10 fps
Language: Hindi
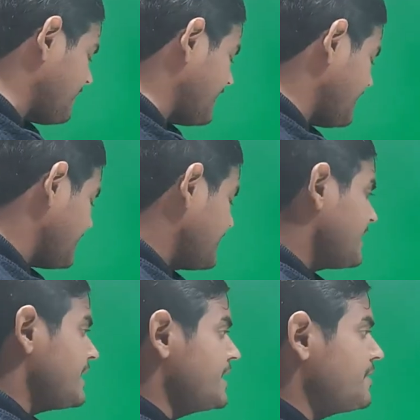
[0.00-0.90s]
वाले हैं
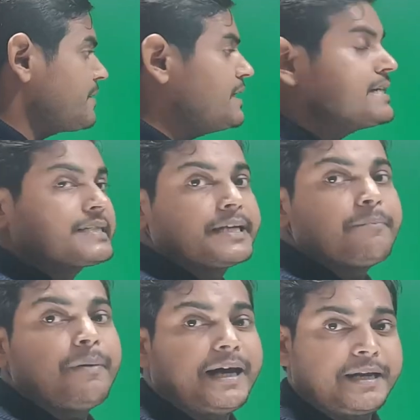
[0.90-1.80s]
न्यूक्लियस के
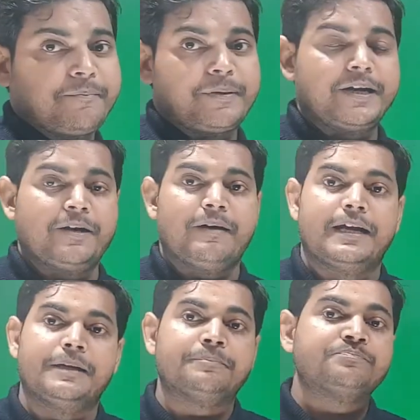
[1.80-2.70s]
बारे में पढ़ने
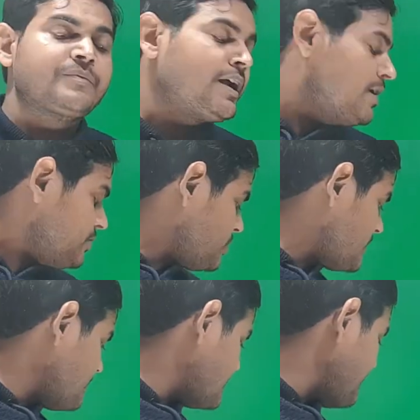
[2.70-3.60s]
वाले हैं तो
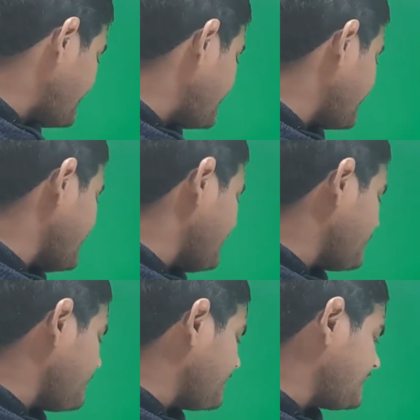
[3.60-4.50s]
सबसे पहले कि
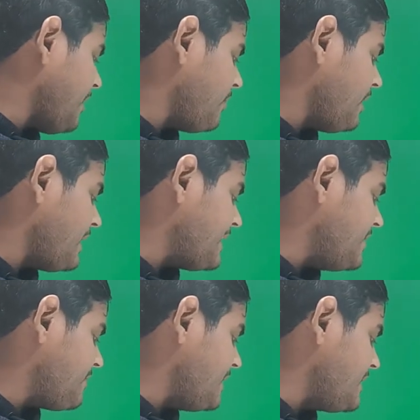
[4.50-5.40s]
आपको पता होगा कि
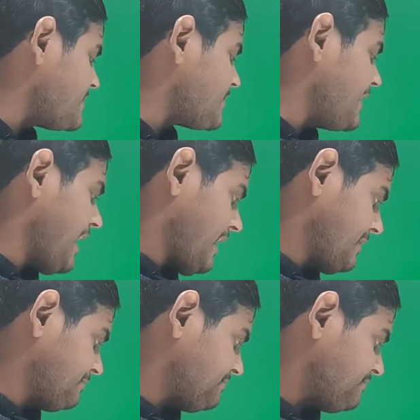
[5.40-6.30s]
न्यूक्लियस क्या है